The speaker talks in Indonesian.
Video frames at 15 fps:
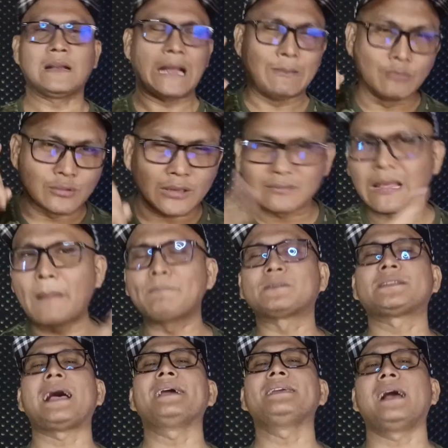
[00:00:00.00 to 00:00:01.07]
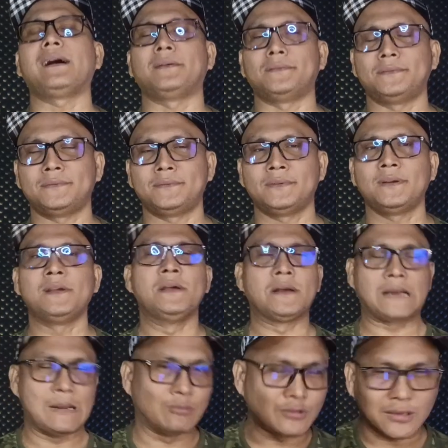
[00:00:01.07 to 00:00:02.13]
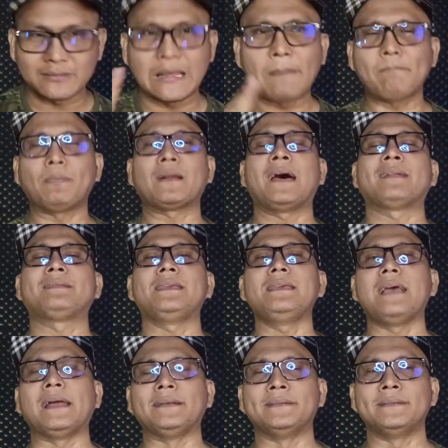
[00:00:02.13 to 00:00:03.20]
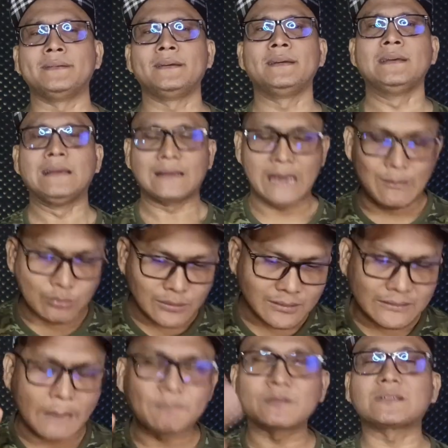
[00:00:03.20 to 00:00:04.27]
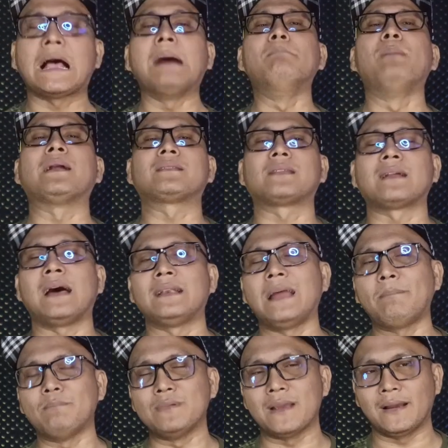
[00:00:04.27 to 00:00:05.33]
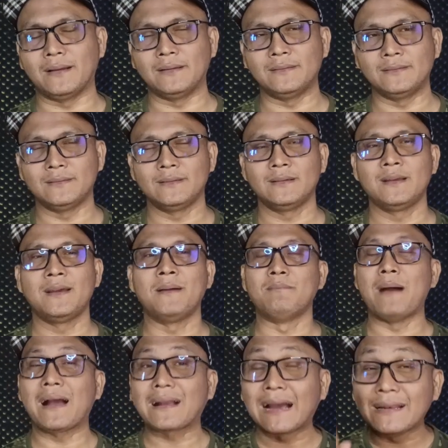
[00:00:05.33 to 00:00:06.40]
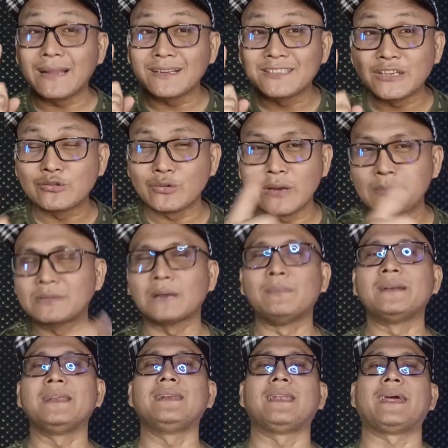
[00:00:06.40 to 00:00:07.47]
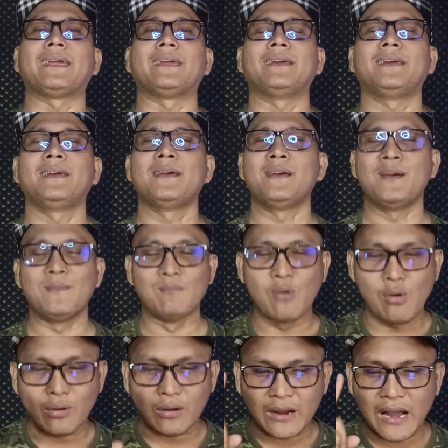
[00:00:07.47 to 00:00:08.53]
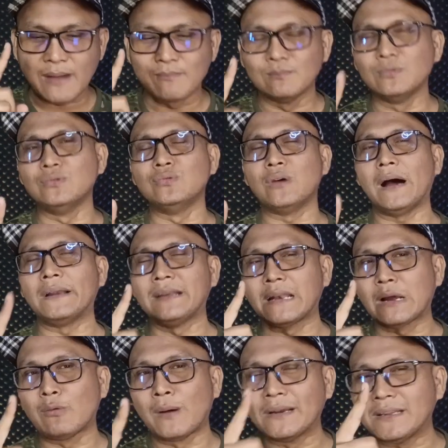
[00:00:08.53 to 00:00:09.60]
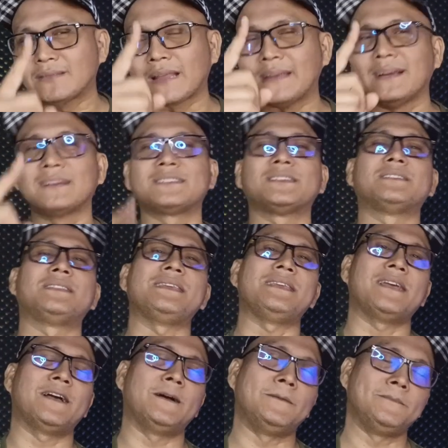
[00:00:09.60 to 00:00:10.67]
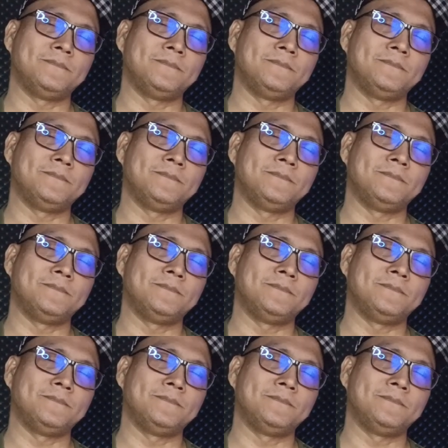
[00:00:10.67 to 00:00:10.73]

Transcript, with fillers: Kamu tetap sayang, kamu tetap perhatian, kamu tetap sabar terhadapnya, maka dari situ dia bisa menilai bahwa kamu adalah wanita yang setia.